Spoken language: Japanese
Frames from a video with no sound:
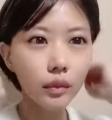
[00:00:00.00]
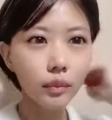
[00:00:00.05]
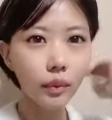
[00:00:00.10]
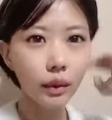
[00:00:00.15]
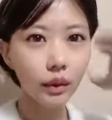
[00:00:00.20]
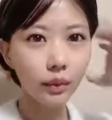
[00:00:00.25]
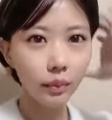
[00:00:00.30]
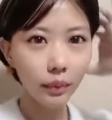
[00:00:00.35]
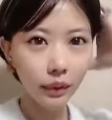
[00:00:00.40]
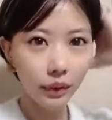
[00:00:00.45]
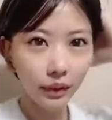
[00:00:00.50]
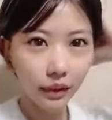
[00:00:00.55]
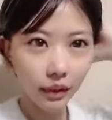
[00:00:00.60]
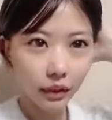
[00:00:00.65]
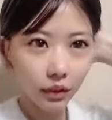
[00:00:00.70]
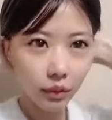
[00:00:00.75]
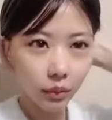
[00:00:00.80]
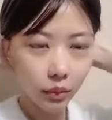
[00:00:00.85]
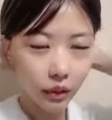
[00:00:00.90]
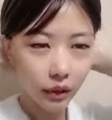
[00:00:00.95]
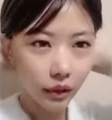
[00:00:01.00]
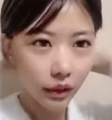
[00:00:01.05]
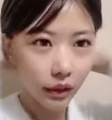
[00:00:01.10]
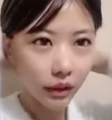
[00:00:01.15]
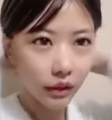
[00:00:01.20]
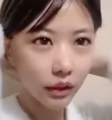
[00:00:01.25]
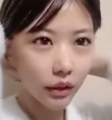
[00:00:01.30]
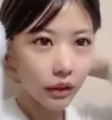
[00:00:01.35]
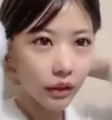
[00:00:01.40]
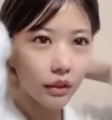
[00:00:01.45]
パリピになる日も近
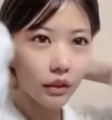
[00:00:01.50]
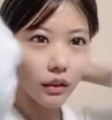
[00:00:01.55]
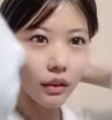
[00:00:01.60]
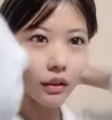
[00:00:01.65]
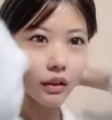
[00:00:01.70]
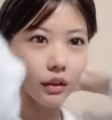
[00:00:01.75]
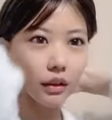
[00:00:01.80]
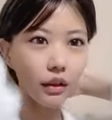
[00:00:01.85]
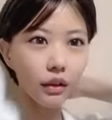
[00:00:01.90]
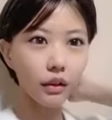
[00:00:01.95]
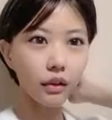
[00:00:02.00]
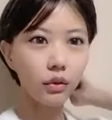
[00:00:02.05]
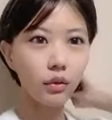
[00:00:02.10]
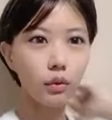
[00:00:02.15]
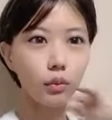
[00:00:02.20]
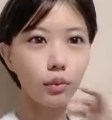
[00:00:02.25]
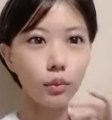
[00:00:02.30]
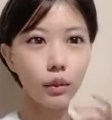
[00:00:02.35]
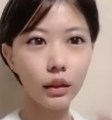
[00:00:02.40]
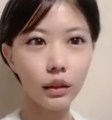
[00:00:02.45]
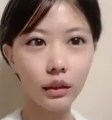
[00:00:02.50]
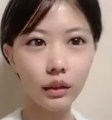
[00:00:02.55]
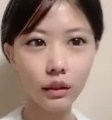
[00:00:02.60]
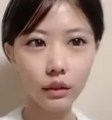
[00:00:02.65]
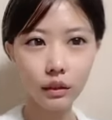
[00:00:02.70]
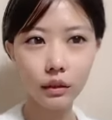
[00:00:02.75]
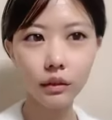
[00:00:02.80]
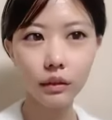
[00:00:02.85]
いないやなんかほんまに